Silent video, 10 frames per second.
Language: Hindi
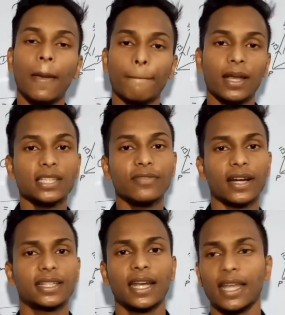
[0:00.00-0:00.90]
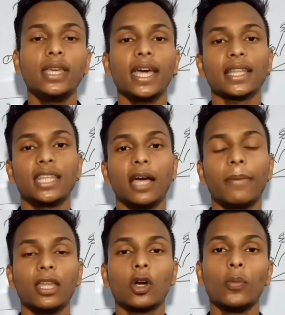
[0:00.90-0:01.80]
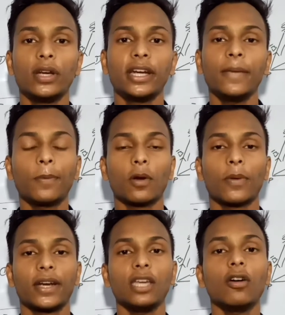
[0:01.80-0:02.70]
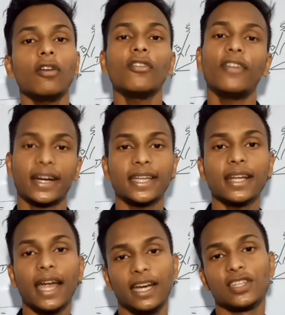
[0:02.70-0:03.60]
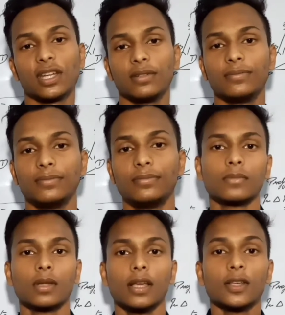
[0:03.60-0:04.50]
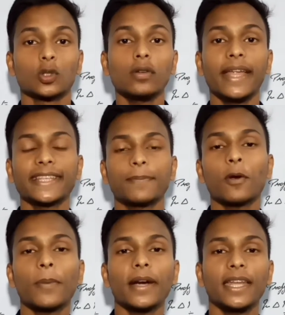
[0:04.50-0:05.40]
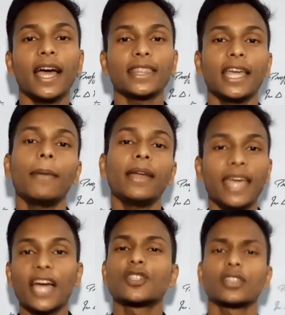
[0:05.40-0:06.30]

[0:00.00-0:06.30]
प्लस वैक्टर ए ये आती है हमारी कॉम्पिटेटिव प्रॉपर्टी ऑफ वैक्टर एडिशन सो नेक्स्ट प्रॉपर्टी आती है हमारी